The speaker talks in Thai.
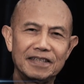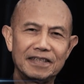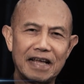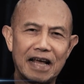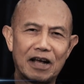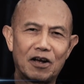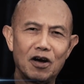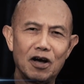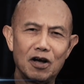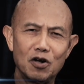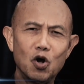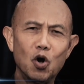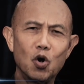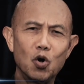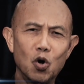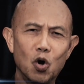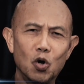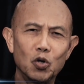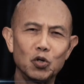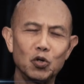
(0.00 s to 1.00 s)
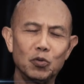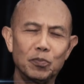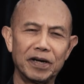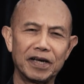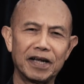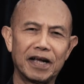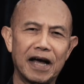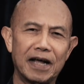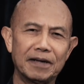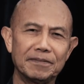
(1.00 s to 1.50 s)
แต่ก็งงๆอยู่เหมื
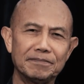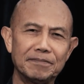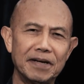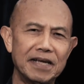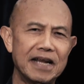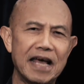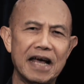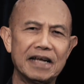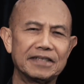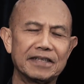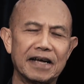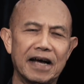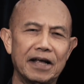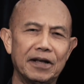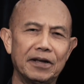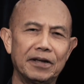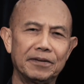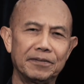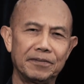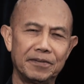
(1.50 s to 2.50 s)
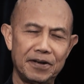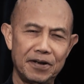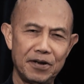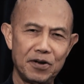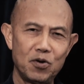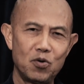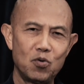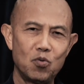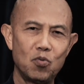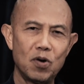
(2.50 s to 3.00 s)
อนกันไม่แน่ใจ
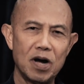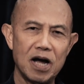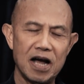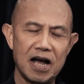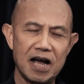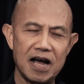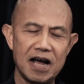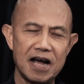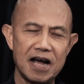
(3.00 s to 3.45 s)
ว่า